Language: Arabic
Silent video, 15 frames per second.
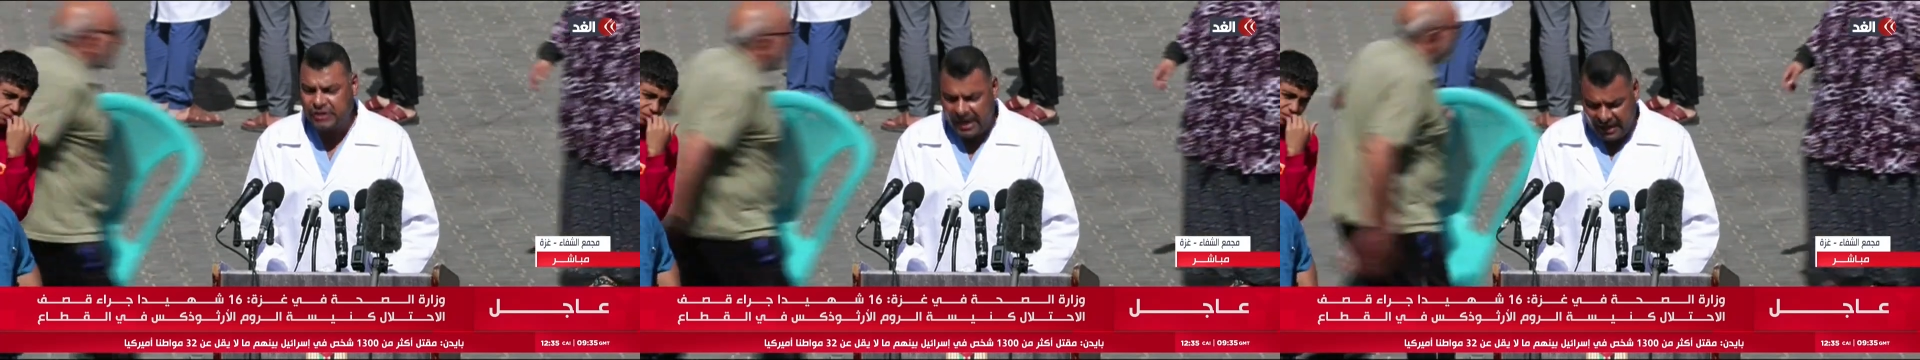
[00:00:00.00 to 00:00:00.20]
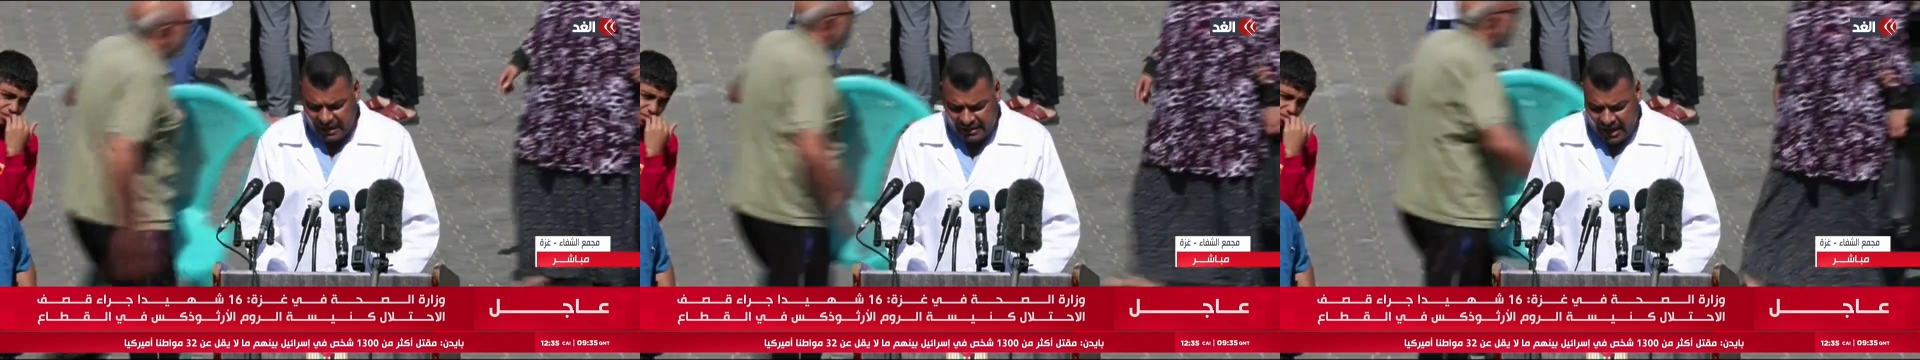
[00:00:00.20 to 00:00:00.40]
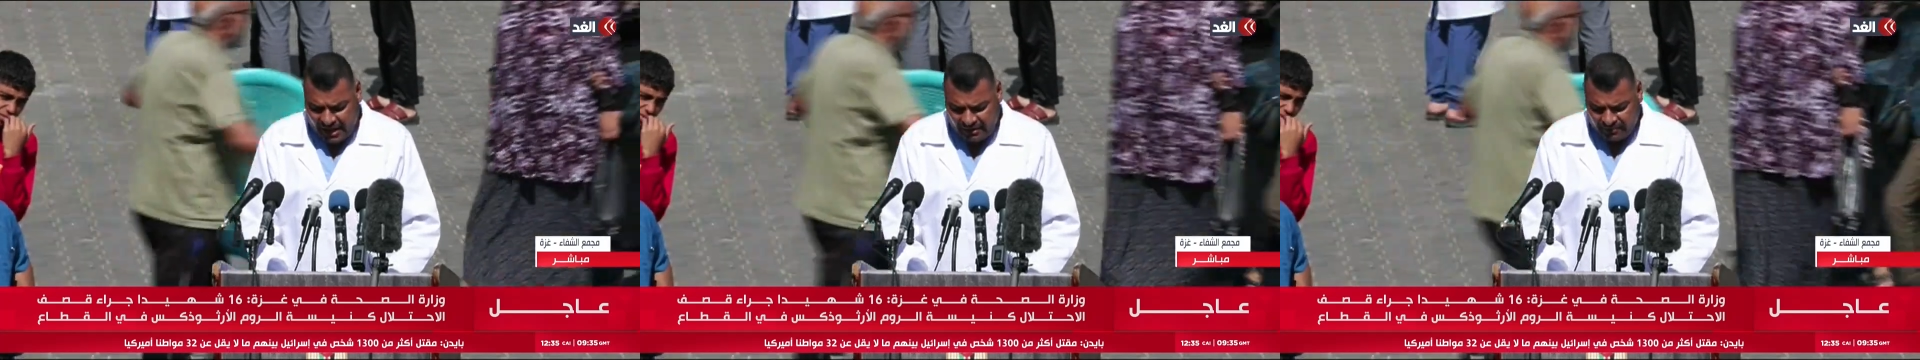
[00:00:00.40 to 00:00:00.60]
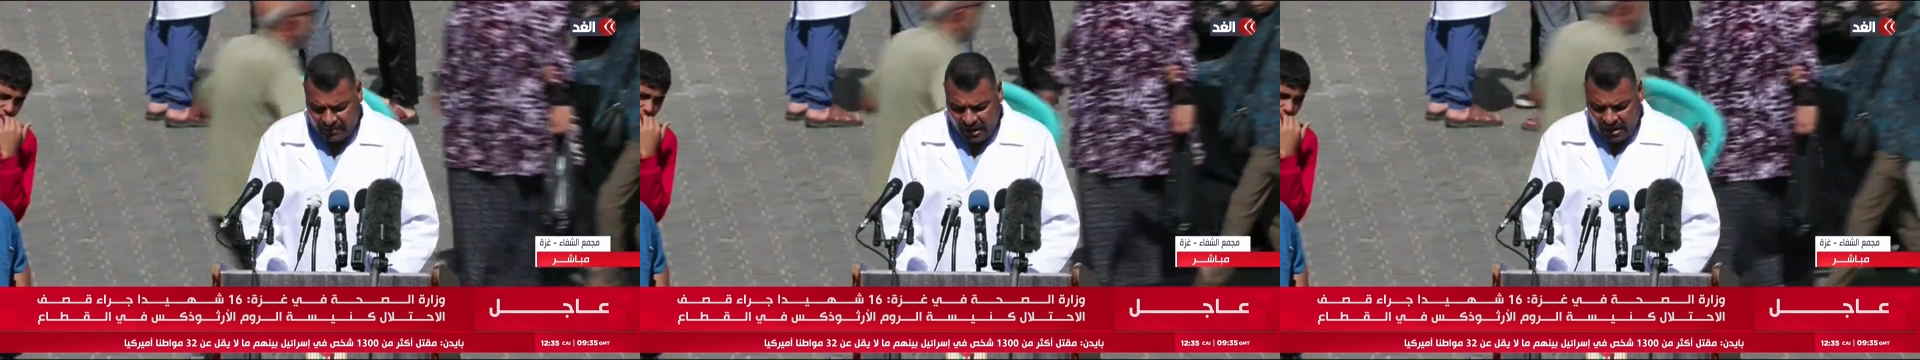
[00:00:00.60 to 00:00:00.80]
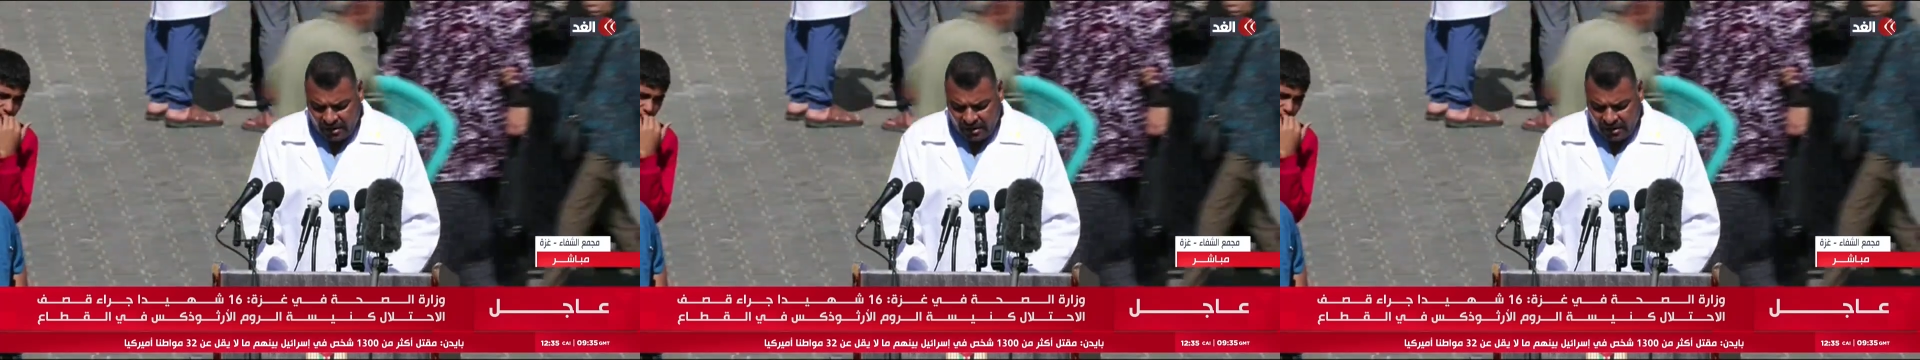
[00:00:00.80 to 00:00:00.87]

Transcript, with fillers: شهيدا